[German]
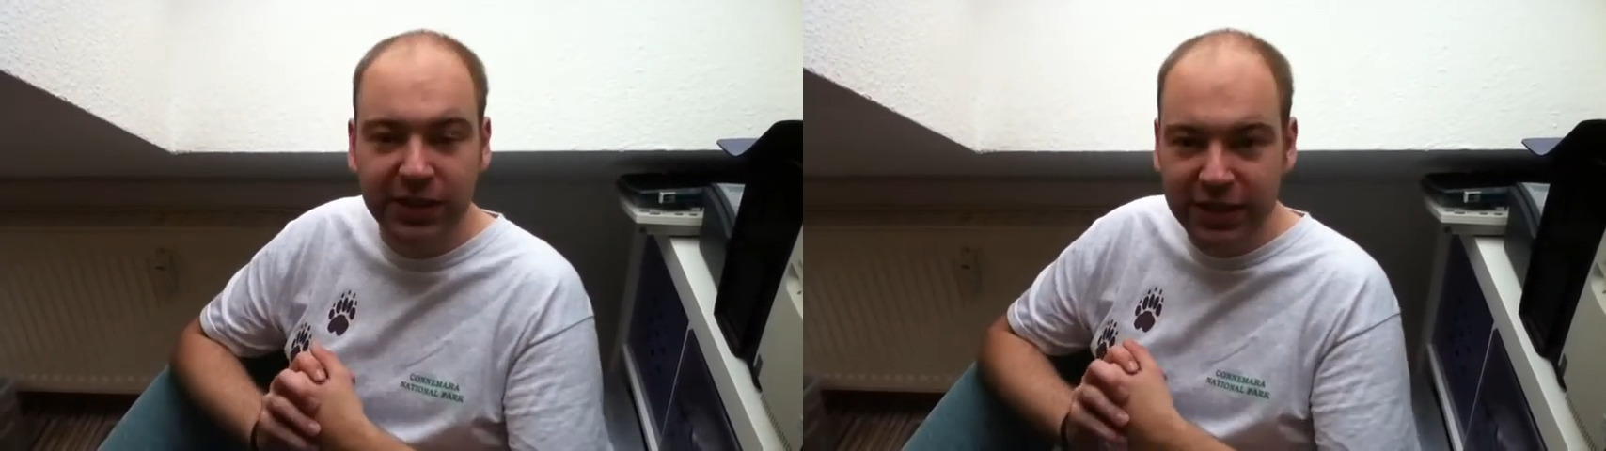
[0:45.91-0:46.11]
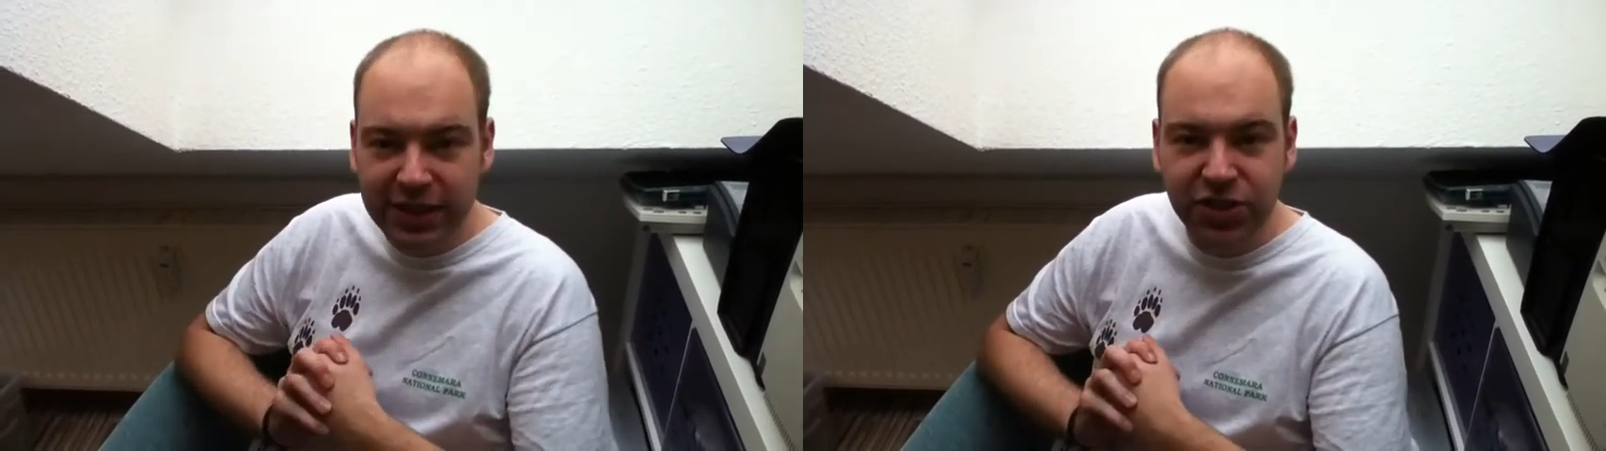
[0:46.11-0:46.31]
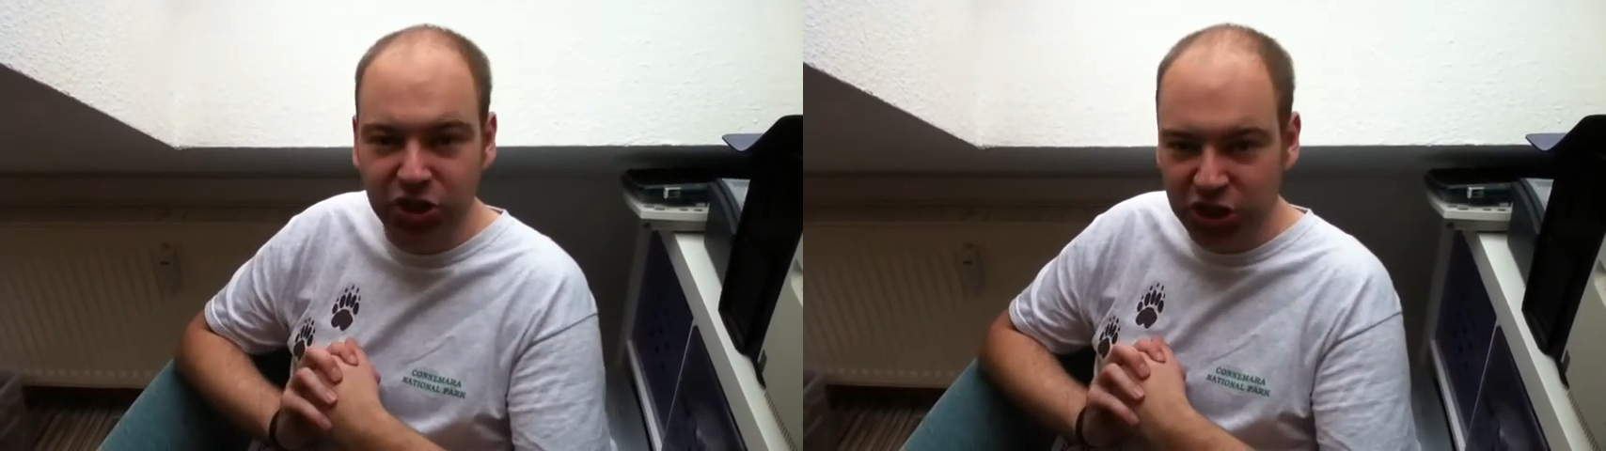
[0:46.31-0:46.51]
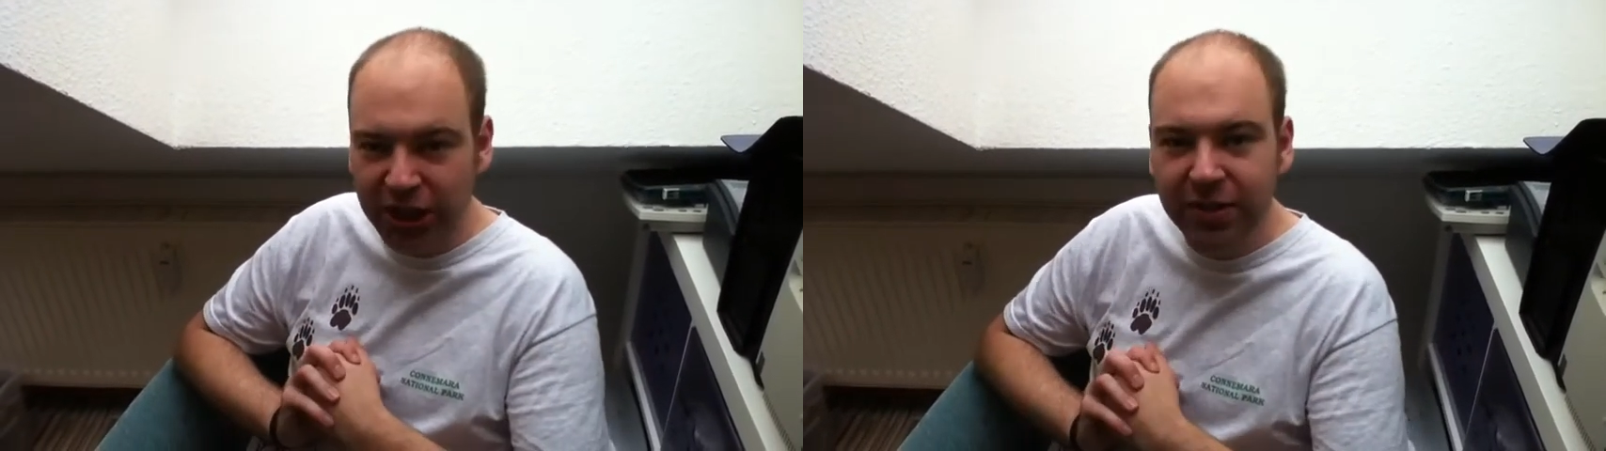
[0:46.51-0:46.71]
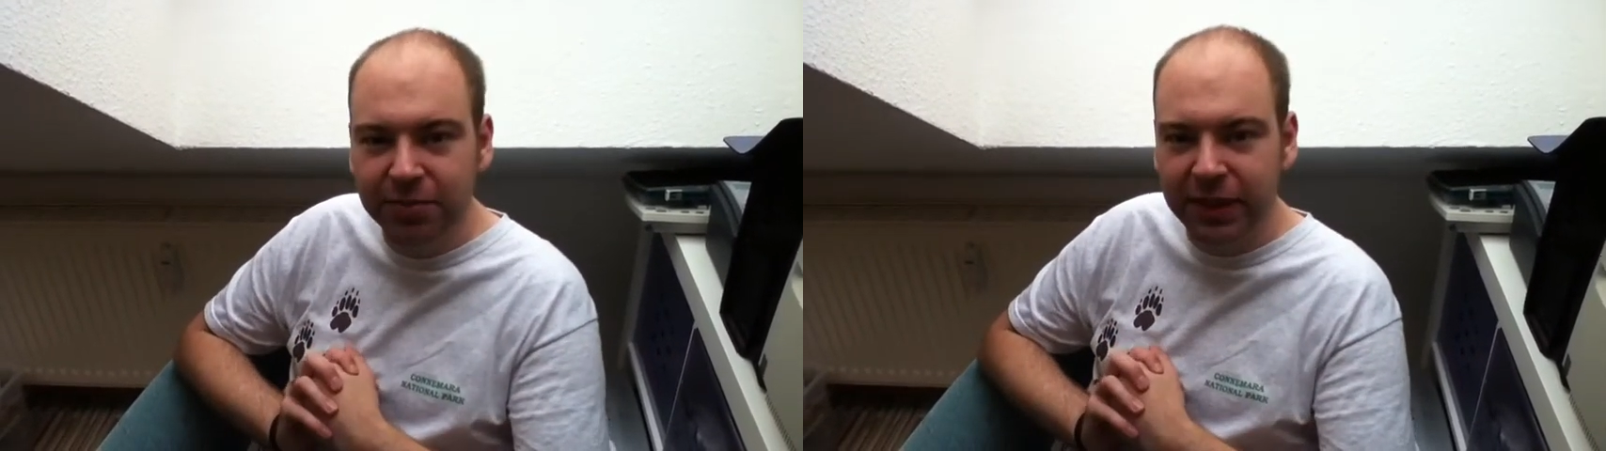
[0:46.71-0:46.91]
chinesische
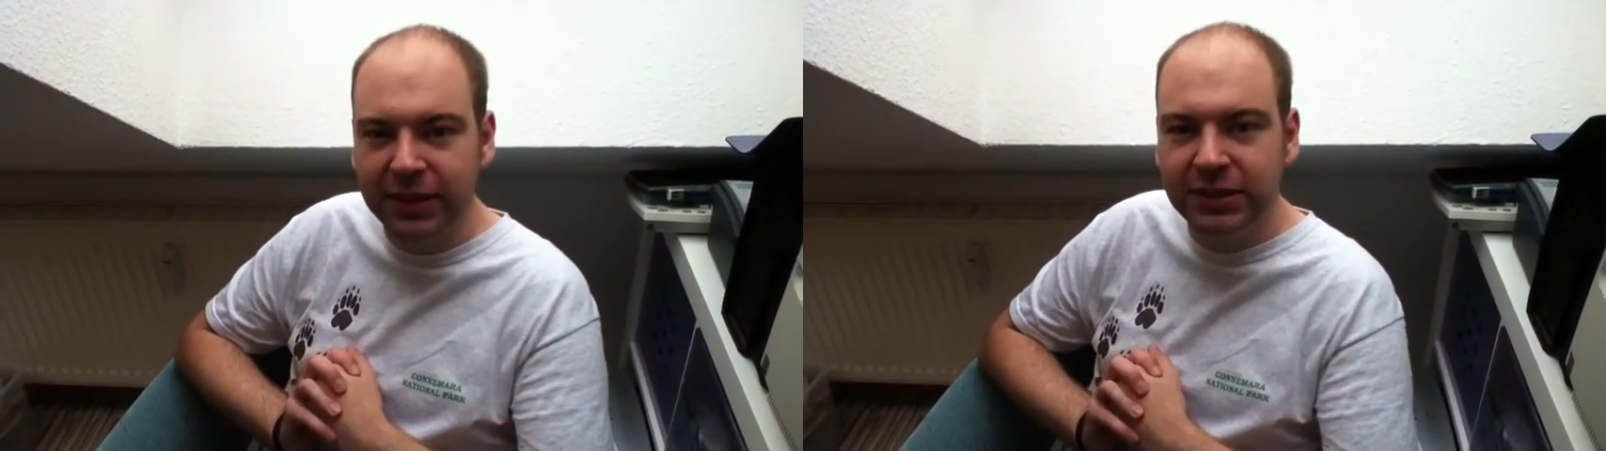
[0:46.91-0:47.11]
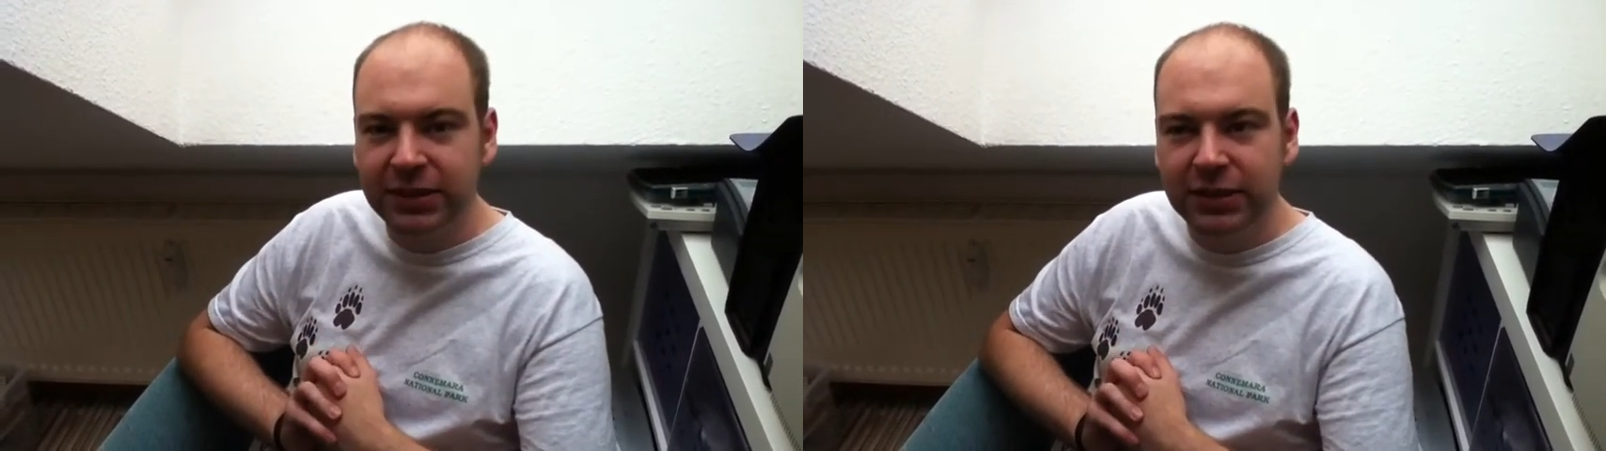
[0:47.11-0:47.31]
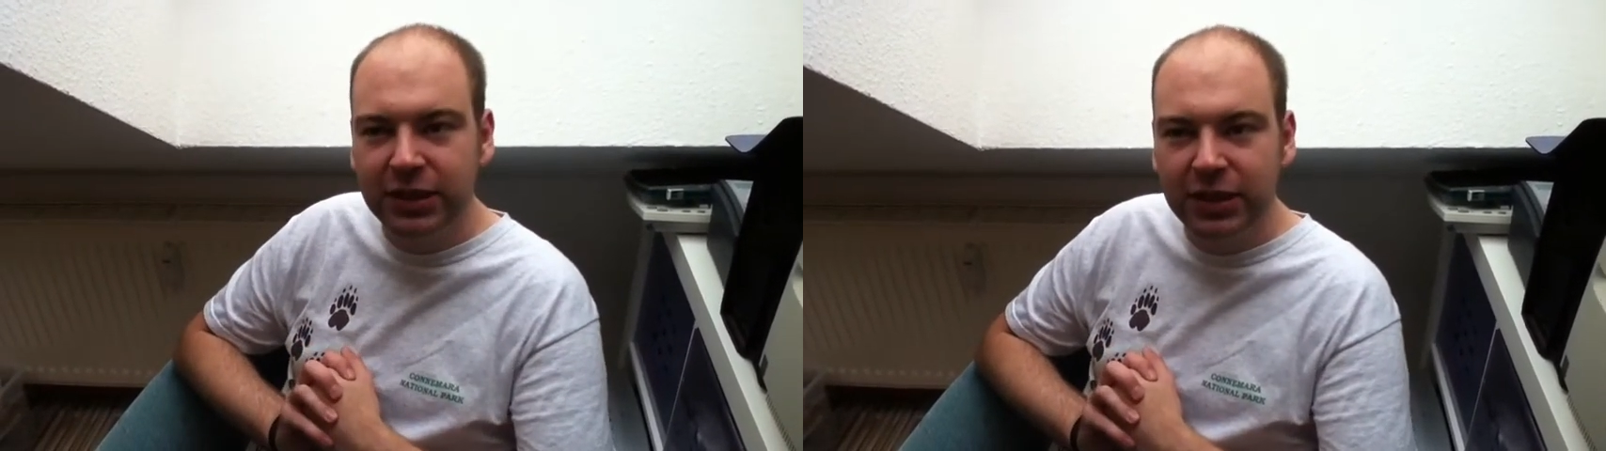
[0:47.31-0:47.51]
Schattenbanken.